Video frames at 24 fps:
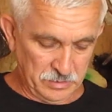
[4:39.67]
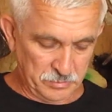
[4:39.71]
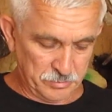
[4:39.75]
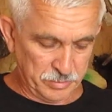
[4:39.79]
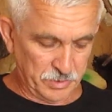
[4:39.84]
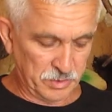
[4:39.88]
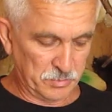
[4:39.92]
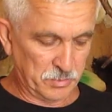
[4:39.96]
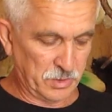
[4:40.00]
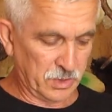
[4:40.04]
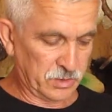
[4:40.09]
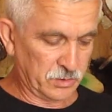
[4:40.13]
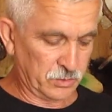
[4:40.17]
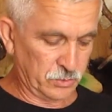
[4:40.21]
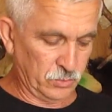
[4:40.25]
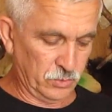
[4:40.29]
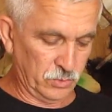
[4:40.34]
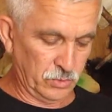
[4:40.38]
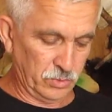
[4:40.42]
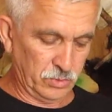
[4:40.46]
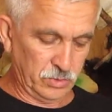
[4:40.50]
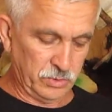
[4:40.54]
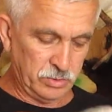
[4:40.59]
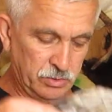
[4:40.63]

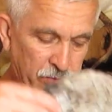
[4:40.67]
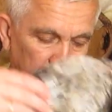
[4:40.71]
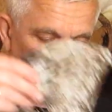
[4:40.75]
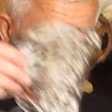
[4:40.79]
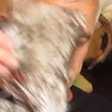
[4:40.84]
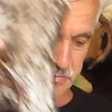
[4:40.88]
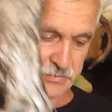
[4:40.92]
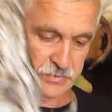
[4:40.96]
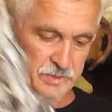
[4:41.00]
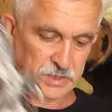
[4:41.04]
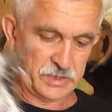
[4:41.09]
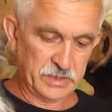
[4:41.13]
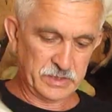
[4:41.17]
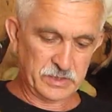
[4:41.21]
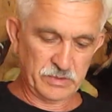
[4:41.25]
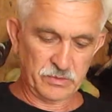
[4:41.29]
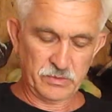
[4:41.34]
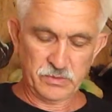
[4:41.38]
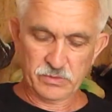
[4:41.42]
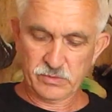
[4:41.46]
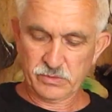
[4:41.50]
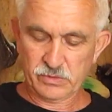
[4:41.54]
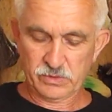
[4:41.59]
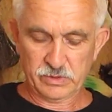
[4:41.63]
примокнул,
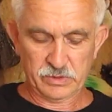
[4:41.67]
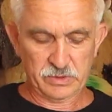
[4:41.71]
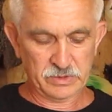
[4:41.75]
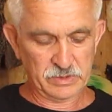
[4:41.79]
видите,